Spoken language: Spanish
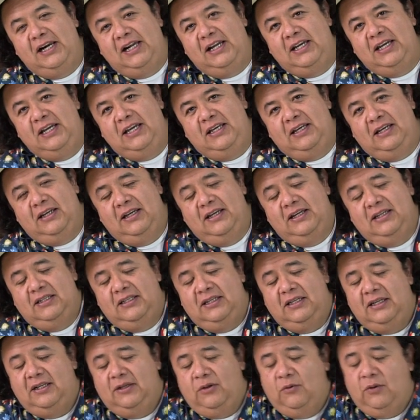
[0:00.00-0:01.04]
y que
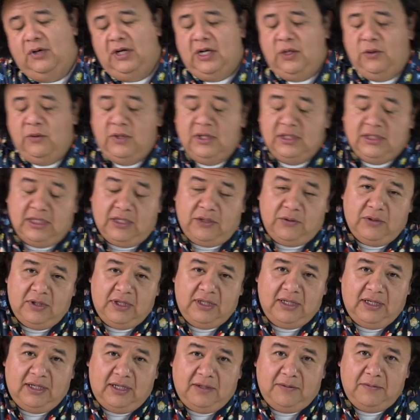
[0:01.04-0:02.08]
sin lugar a dudas
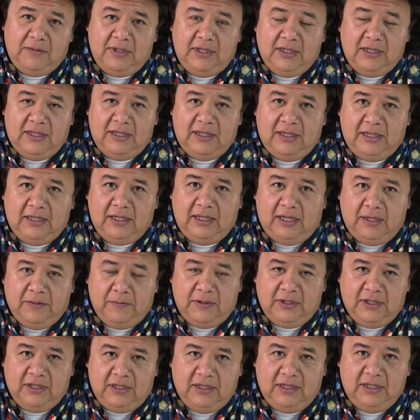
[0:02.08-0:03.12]
ayudan en la vida, en la
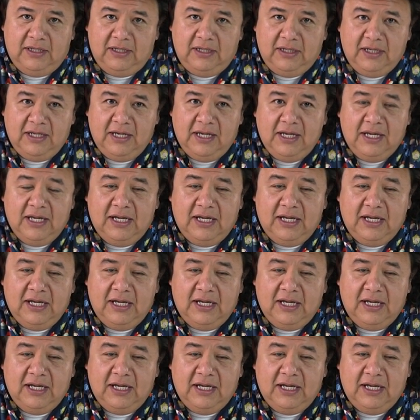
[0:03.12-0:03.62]
vida diaria.